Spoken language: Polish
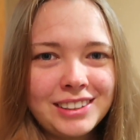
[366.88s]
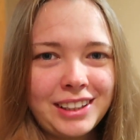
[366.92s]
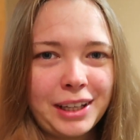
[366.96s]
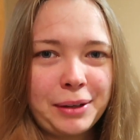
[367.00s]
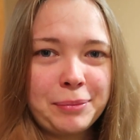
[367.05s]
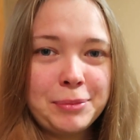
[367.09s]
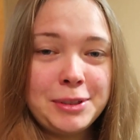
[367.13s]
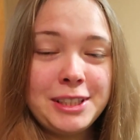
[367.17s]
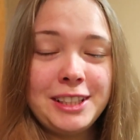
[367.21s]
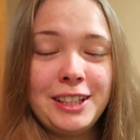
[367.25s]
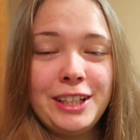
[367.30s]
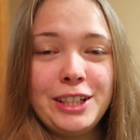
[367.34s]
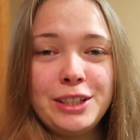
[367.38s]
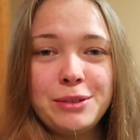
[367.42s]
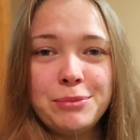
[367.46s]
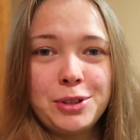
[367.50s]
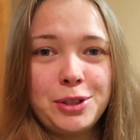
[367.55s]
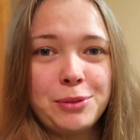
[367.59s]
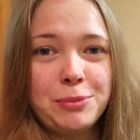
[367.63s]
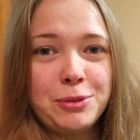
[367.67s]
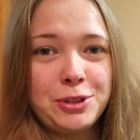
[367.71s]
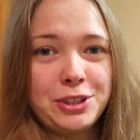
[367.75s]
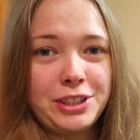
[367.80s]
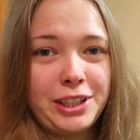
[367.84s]
tak
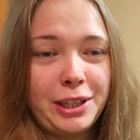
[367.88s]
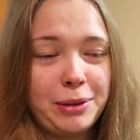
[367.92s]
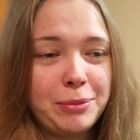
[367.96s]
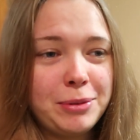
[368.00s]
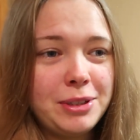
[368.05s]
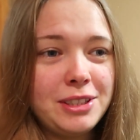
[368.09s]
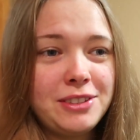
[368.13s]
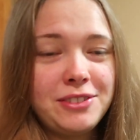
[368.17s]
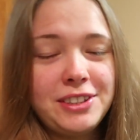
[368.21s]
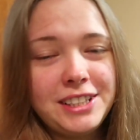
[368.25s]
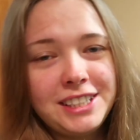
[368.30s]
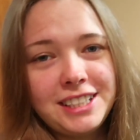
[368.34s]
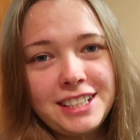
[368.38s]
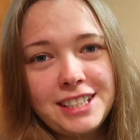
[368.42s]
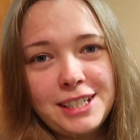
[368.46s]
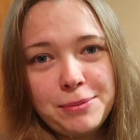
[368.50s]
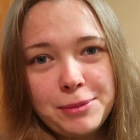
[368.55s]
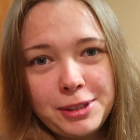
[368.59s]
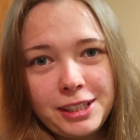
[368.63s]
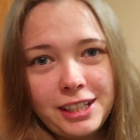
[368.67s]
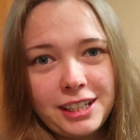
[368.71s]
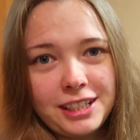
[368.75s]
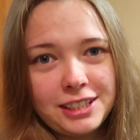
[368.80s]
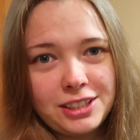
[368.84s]
myśleliśmy, że może tak być, więc
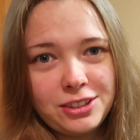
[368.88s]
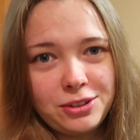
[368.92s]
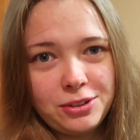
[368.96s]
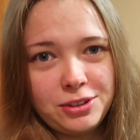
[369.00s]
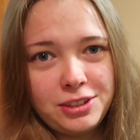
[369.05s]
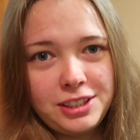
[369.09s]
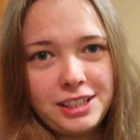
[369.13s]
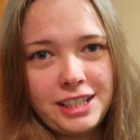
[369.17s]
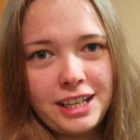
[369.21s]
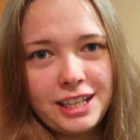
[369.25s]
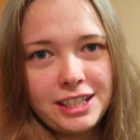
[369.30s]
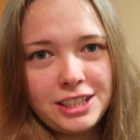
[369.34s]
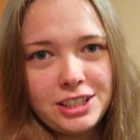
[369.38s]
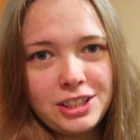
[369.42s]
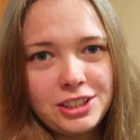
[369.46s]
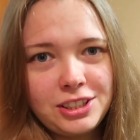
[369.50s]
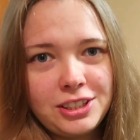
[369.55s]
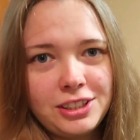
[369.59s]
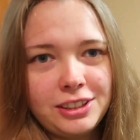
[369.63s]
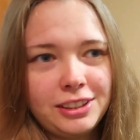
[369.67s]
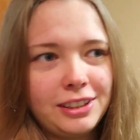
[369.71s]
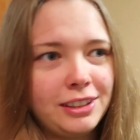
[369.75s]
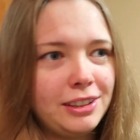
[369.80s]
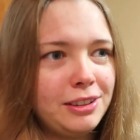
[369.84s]
jedziemy teraz coś
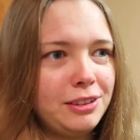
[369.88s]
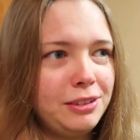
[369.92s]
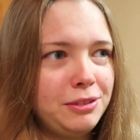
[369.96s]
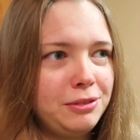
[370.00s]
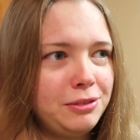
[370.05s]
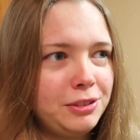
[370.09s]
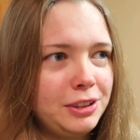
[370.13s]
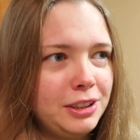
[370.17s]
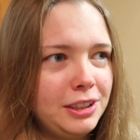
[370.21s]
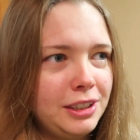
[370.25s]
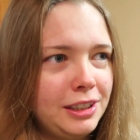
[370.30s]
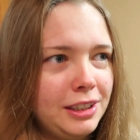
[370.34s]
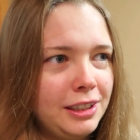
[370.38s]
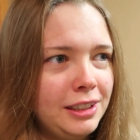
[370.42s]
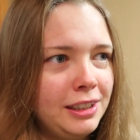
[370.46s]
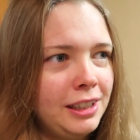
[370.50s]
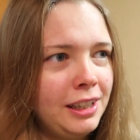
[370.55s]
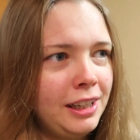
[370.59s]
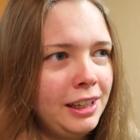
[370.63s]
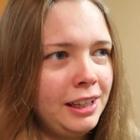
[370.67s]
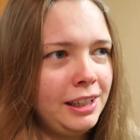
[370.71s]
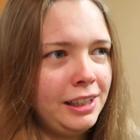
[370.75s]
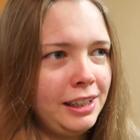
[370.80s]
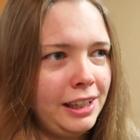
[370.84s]
zjeść e, w
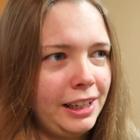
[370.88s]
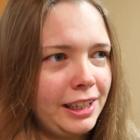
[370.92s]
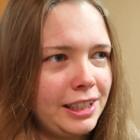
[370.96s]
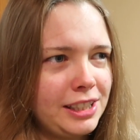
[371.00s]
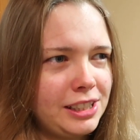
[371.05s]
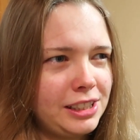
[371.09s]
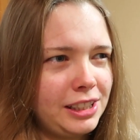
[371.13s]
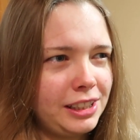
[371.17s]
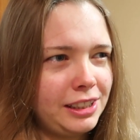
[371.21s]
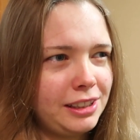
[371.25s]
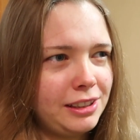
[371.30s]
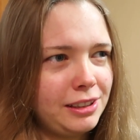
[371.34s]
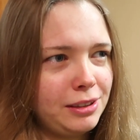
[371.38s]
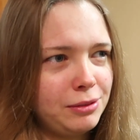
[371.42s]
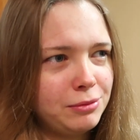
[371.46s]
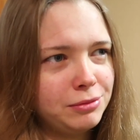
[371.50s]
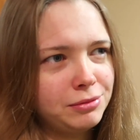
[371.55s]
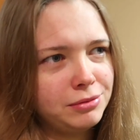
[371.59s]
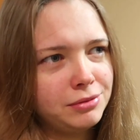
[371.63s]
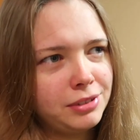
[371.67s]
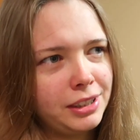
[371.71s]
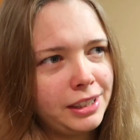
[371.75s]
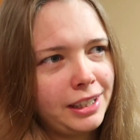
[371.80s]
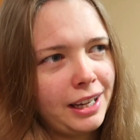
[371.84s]
jakimś
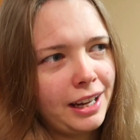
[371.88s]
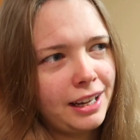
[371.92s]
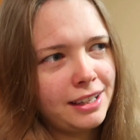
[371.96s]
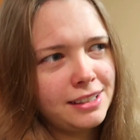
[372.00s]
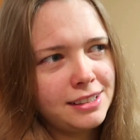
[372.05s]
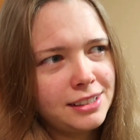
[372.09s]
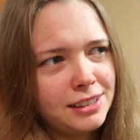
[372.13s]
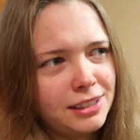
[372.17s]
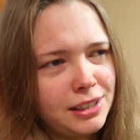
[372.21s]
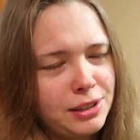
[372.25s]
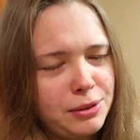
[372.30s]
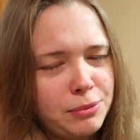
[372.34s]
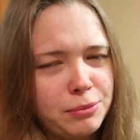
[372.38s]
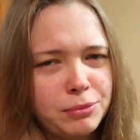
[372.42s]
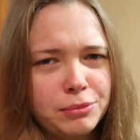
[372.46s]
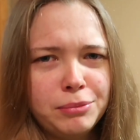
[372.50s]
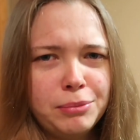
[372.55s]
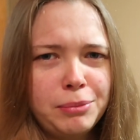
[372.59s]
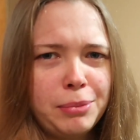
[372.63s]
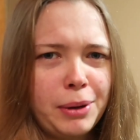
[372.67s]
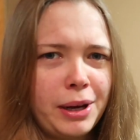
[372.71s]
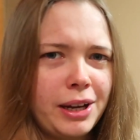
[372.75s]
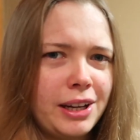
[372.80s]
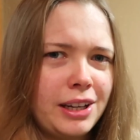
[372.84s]
takim
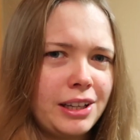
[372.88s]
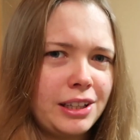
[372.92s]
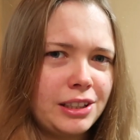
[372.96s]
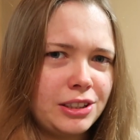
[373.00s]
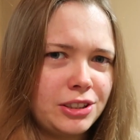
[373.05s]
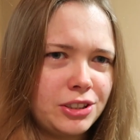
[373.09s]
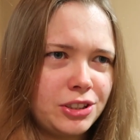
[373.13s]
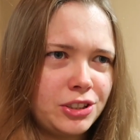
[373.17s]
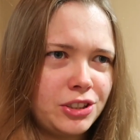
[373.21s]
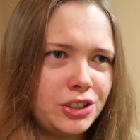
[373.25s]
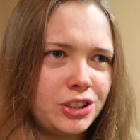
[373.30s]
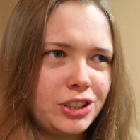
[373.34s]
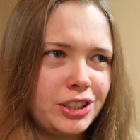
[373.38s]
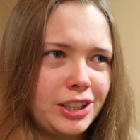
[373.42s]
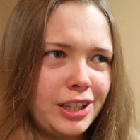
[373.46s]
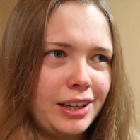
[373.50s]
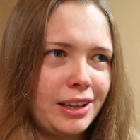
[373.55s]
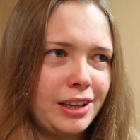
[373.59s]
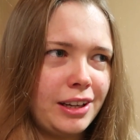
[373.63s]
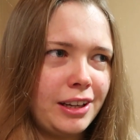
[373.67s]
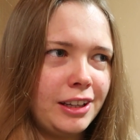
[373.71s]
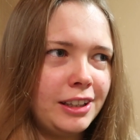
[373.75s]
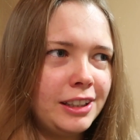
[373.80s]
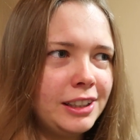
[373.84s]
wegańskim
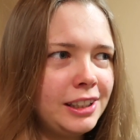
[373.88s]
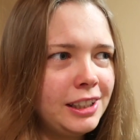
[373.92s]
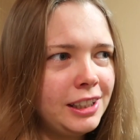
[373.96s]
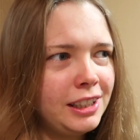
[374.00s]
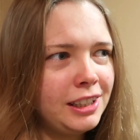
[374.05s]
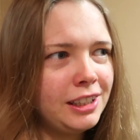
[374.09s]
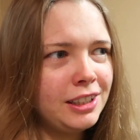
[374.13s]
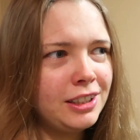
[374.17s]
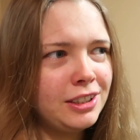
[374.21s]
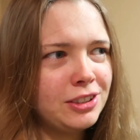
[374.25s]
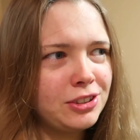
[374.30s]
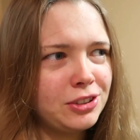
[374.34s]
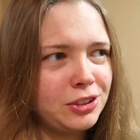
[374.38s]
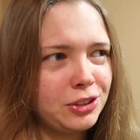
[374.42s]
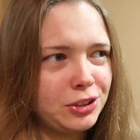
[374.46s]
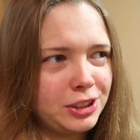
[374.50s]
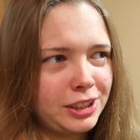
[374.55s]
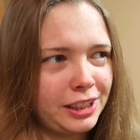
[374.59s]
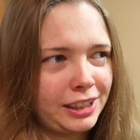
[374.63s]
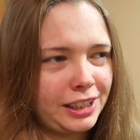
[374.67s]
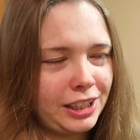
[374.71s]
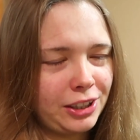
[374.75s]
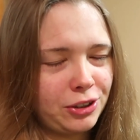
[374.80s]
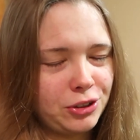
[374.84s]
barze
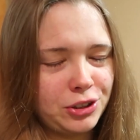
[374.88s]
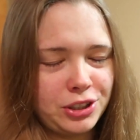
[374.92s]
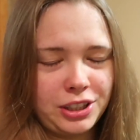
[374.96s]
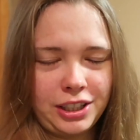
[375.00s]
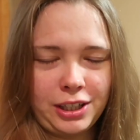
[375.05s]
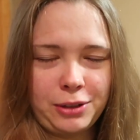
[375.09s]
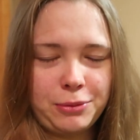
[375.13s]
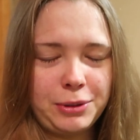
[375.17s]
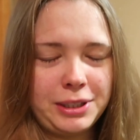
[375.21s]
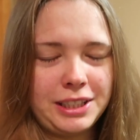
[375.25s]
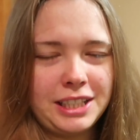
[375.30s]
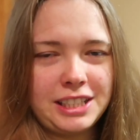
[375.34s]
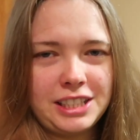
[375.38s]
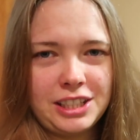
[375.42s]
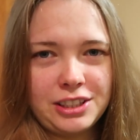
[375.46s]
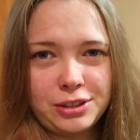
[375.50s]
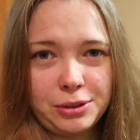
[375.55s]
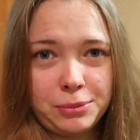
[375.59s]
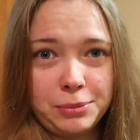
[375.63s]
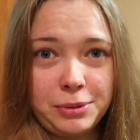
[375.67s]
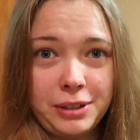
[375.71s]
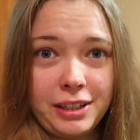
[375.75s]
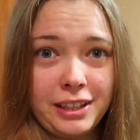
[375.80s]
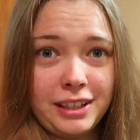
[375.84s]
coś takiego, że nakładacie
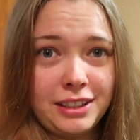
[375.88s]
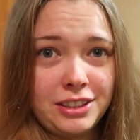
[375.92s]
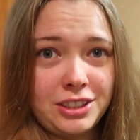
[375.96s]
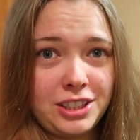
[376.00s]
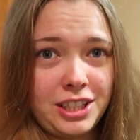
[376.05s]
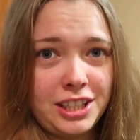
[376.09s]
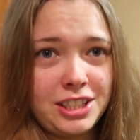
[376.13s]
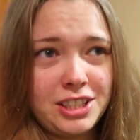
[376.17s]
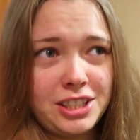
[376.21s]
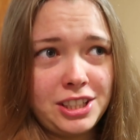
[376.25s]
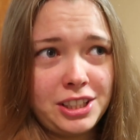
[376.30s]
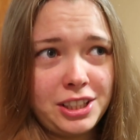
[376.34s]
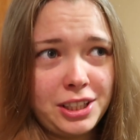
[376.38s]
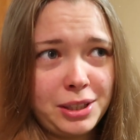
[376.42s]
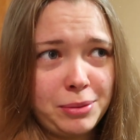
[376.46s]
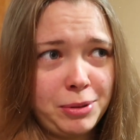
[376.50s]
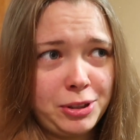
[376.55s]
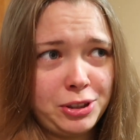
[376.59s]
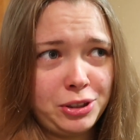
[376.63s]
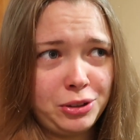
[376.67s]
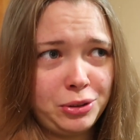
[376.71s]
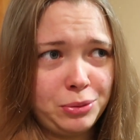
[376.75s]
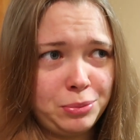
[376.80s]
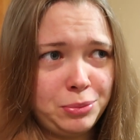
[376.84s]
sobie rzeczy i
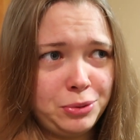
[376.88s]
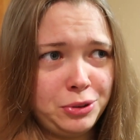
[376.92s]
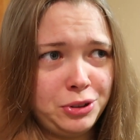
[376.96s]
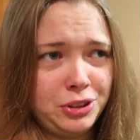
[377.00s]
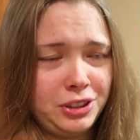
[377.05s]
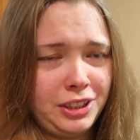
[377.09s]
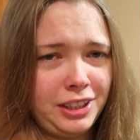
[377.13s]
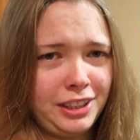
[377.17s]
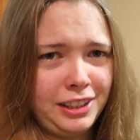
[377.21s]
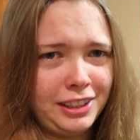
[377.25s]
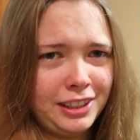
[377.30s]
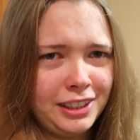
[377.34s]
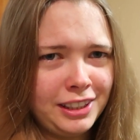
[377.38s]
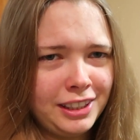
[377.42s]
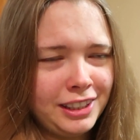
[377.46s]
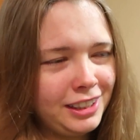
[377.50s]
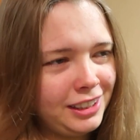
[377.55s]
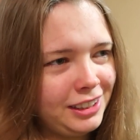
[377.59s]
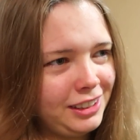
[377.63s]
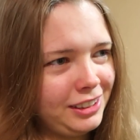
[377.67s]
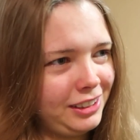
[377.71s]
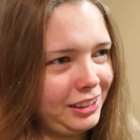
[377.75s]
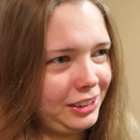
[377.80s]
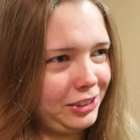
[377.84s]
chyba się to później
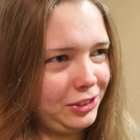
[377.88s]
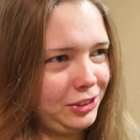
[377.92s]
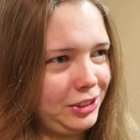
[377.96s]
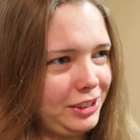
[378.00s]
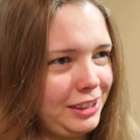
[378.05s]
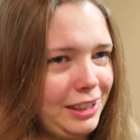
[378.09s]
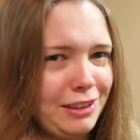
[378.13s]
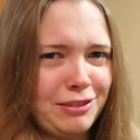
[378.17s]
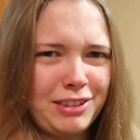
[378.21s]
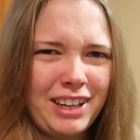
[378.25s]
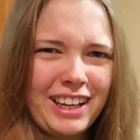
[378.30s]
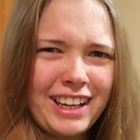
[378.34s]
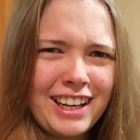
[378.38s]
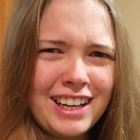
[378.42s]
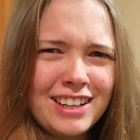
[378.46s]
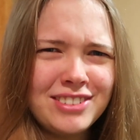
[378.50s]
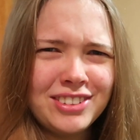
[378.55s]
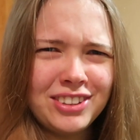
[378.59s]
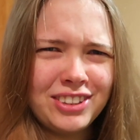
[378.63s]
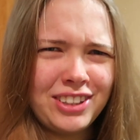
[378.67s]
jak coś na wagę?